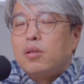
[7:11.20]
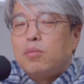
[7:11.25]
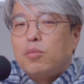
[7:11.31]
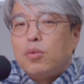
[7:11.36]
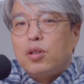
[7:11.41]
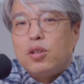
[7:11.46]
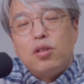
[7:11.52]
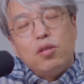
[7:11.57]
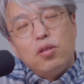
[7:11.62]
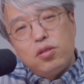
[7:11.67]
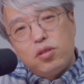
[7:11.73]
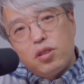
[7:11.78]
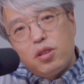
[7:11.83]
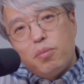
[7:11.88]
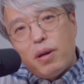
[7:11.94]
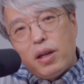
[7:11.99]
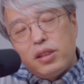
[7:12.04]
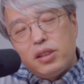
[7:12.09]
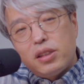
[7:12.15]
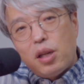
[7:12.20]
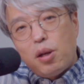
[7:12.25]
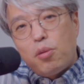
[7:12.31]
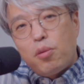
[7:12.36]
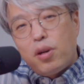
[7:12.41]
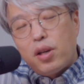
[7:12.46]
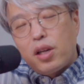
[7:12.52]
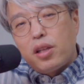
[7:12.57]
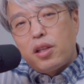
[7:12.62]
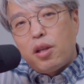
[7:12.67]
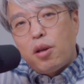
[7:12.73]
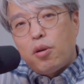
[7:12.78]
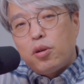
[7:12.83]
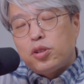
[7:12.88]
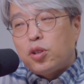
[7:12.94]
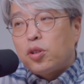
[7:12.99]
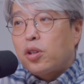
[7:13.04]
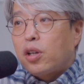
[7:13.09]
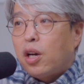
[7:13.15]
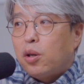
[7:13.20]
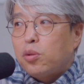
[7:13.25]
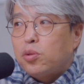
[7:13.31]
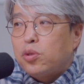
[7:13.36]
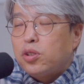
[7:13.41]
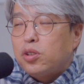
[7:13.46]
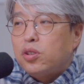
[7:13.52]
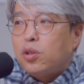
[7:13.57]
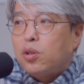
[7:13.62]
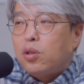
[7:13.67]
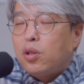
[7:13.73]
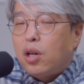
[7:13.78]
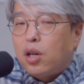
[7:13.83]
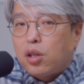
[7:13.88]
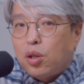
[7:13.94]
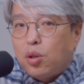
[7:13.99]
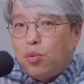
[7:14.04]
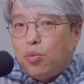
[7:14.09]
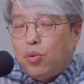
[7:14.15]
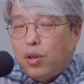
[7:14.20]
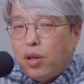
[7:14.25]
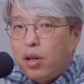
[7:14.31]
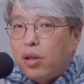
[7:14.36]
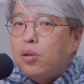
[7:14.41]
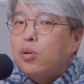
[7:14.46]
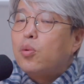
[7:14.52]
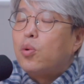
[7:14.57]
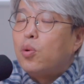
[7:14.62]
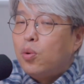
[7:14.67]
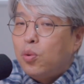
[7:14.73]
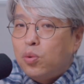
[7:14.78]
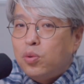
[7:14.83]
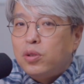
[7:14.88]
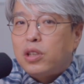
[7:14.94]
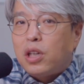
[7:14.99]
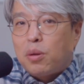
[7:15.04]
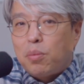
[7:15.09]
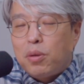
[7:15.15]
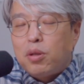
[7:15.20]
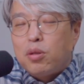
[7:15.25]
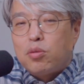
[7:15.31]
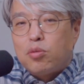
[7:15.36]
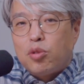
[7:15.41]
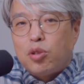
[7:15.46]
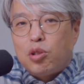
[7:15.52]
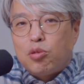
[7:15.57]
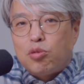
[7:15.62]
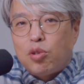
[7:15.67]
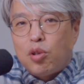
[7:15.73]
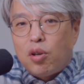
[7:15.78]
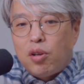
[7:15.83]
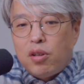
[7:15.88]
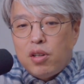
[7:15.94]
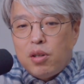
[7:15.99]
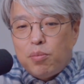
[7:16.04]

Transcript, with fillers: 뭐 이런 것들을 많이 사용하게 돼요. 전기강도 측정을 하기 위한 그런 장비들도 있고요.